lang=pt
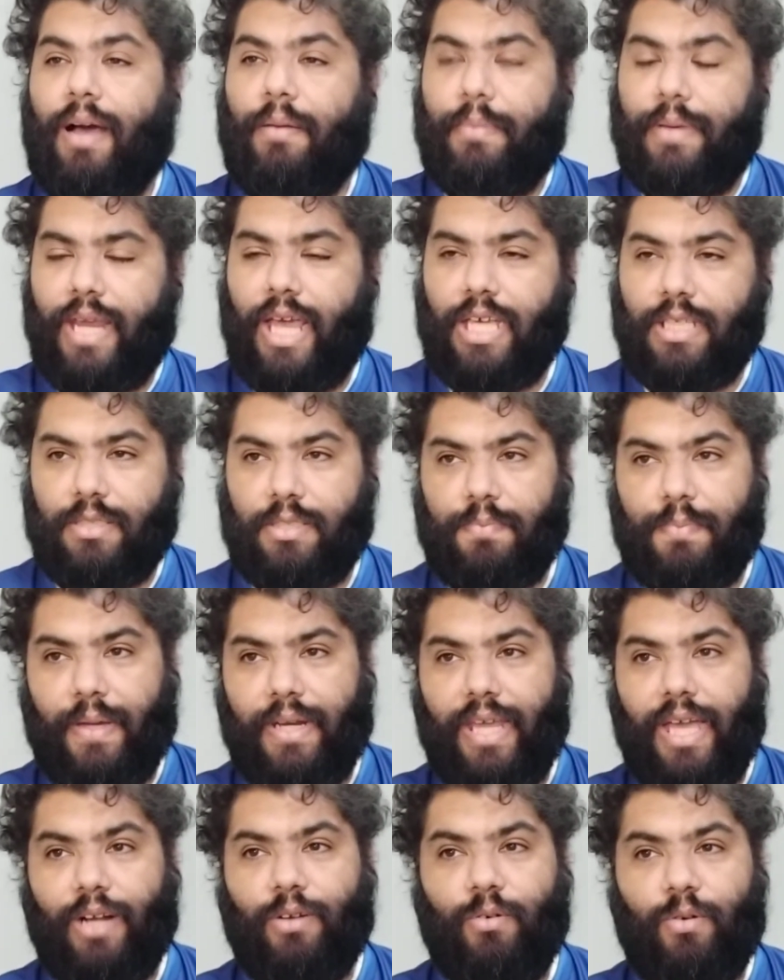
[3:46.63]
Abre aspas
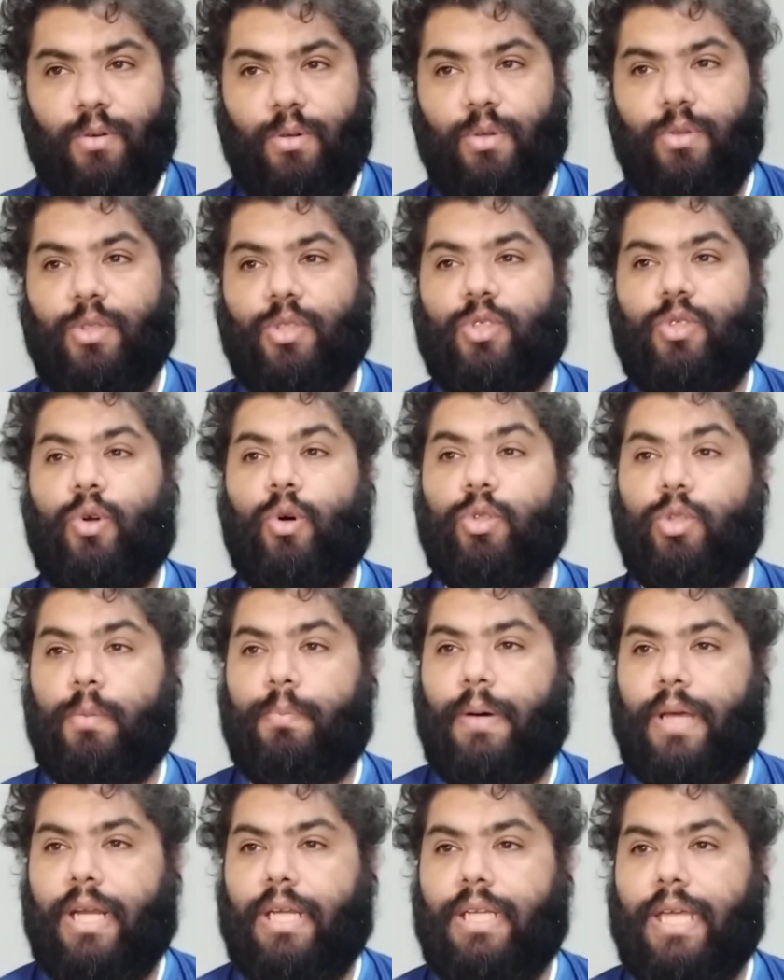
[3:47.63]
para Iago Cruz. Contra
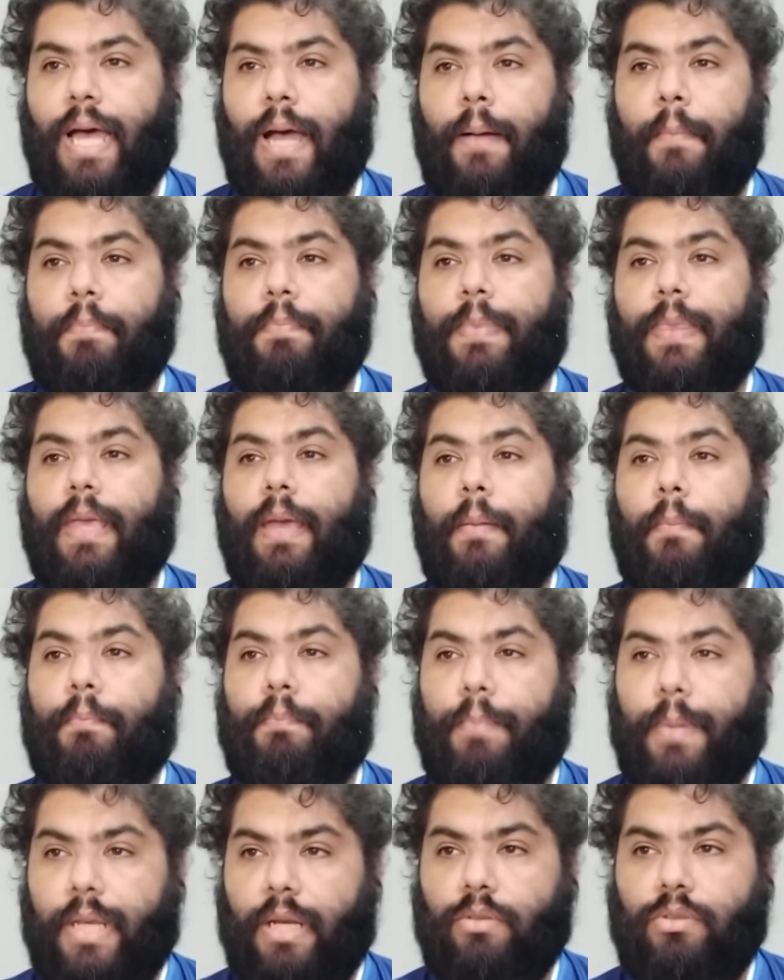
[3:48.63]
o Paraná,
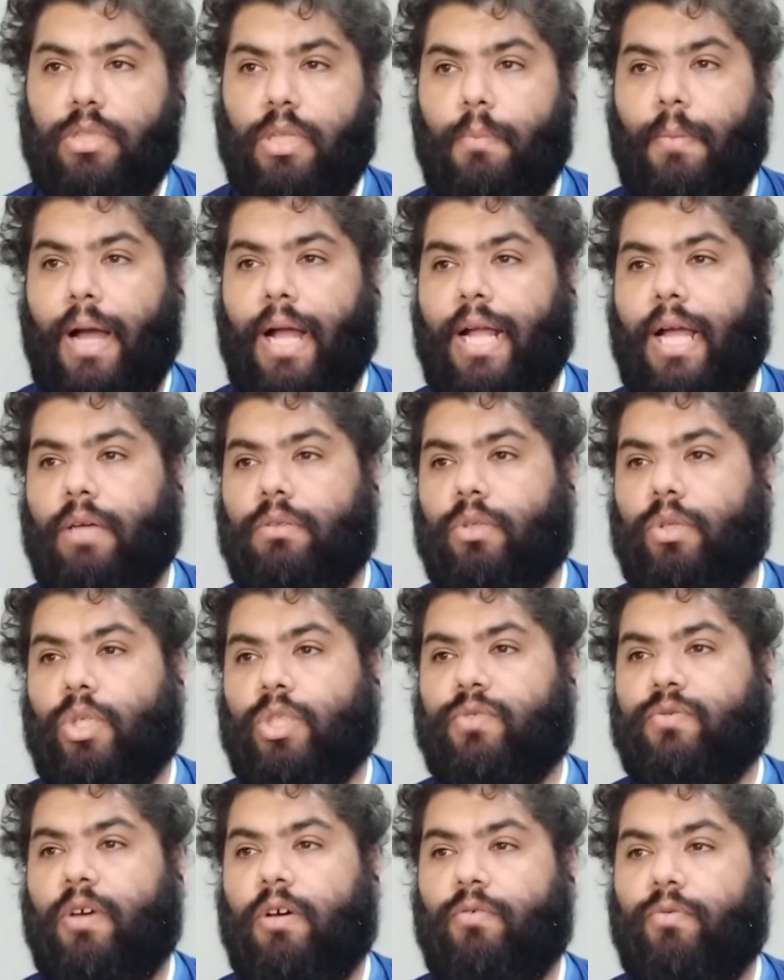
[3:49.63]
pênalti não marcado a
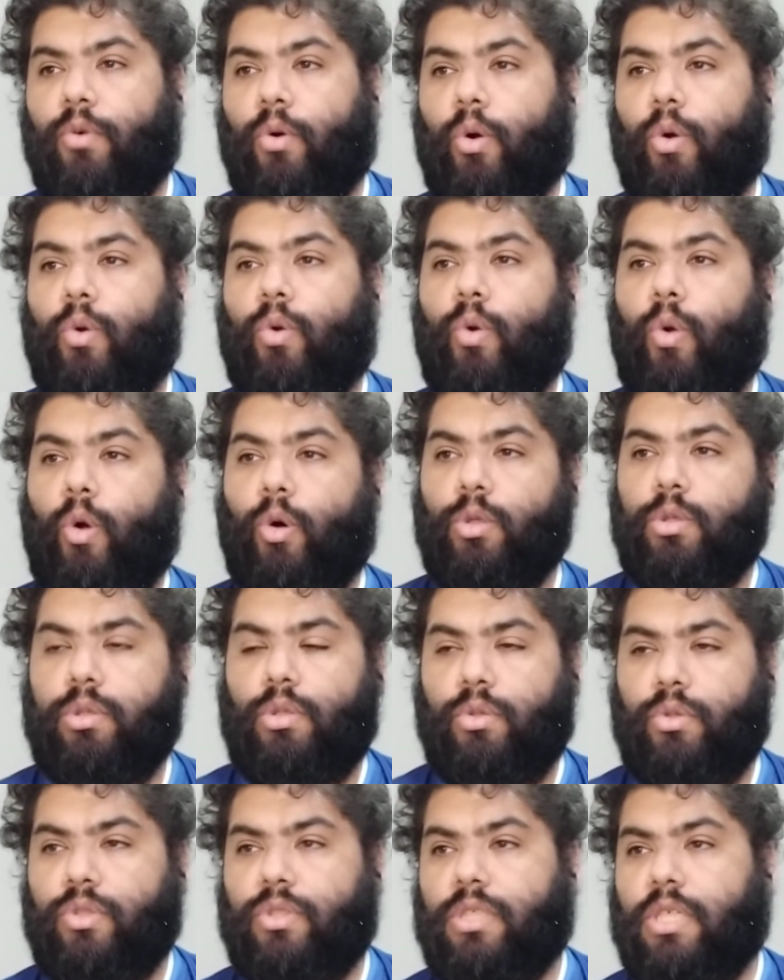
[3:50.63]
nosso favor. Contra
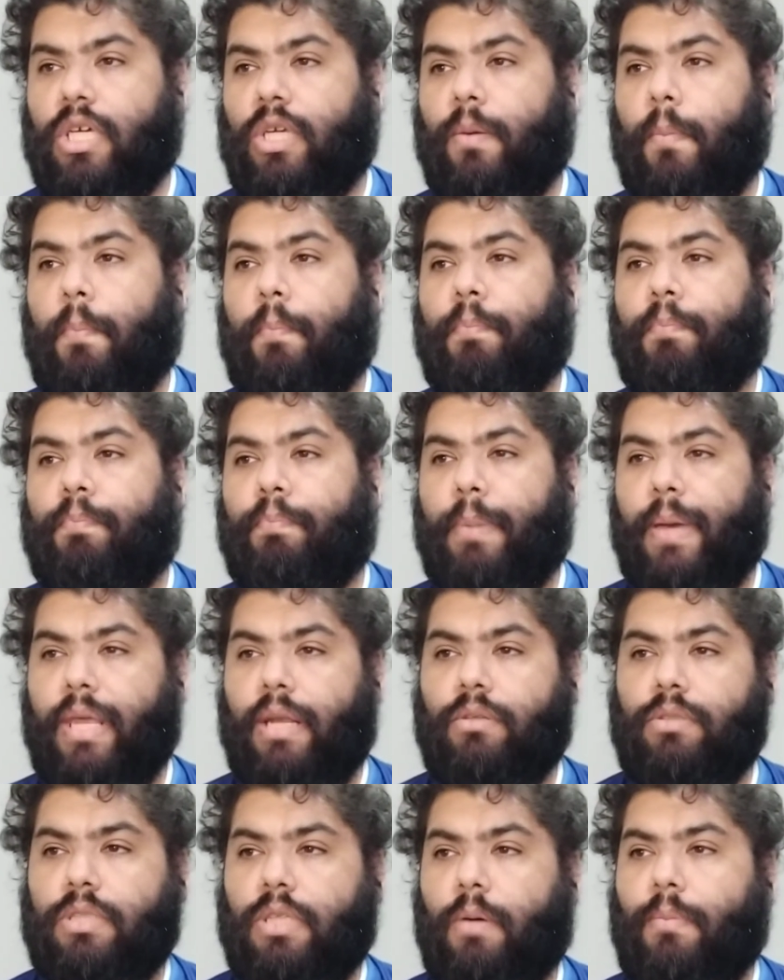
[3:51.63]
o Cruzeiro,
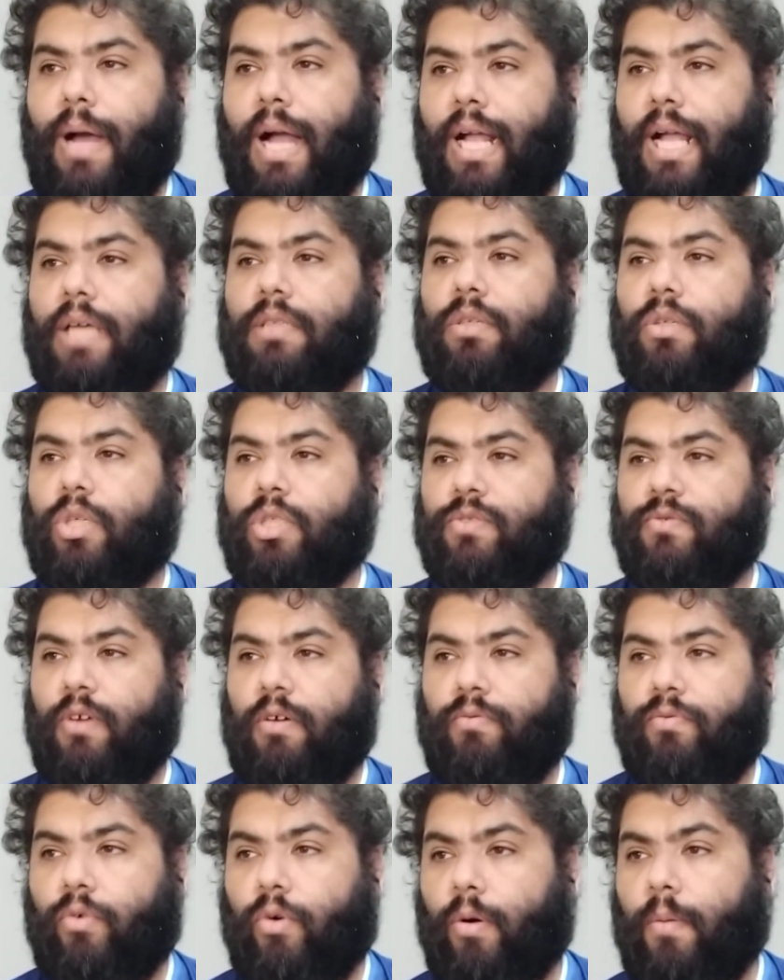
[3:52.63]
pênalti não marcado a nosso
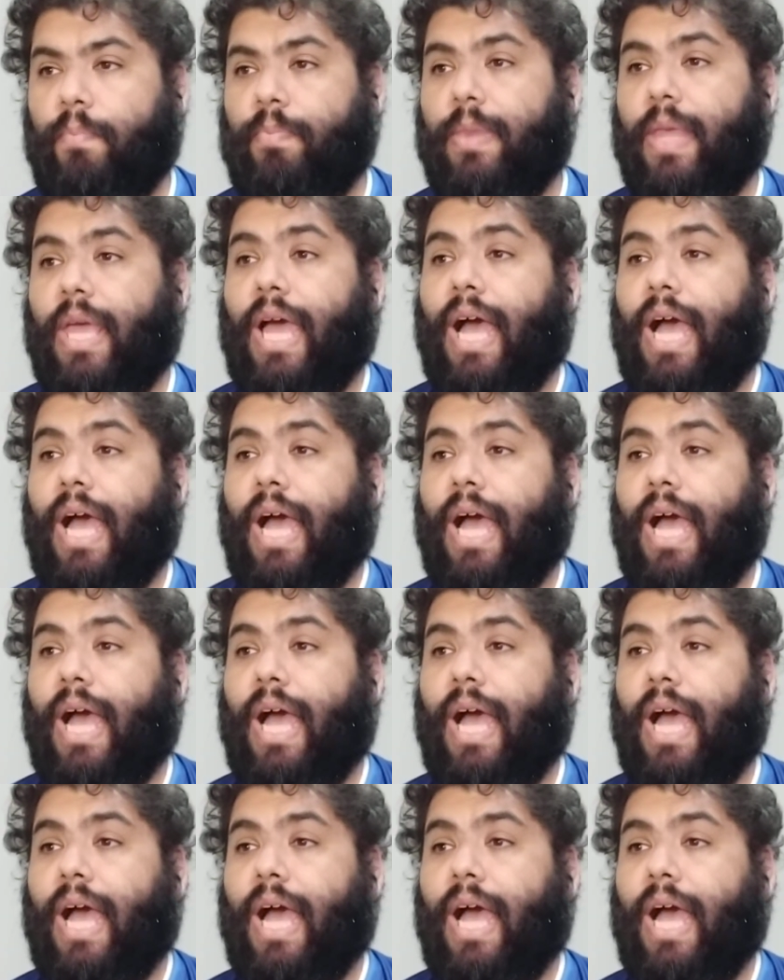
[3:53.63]
favor.